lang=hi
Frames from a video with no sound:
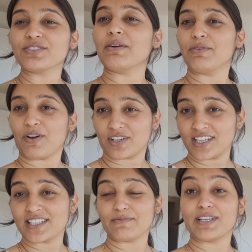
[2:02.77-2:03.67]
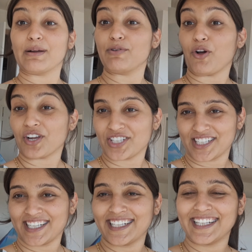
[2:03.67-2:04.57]
हूँ कभी लौकी की सब्ज़ी कभी लौकी
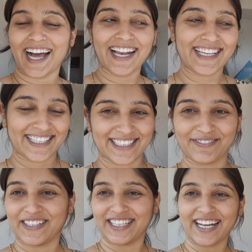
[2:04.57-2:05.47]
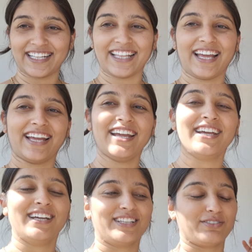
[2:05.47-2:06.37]
चने की दाल ये सब बनता रहता है
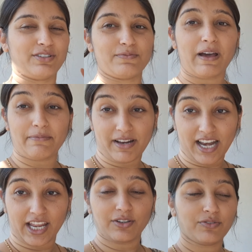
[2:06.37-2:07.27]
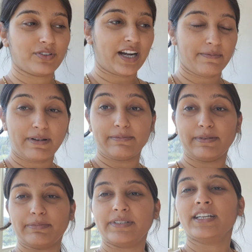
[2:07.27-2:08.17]
तो इस बार मैं लाई हूँ रेड बेल
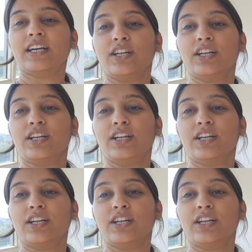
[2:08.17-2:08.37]
पेपर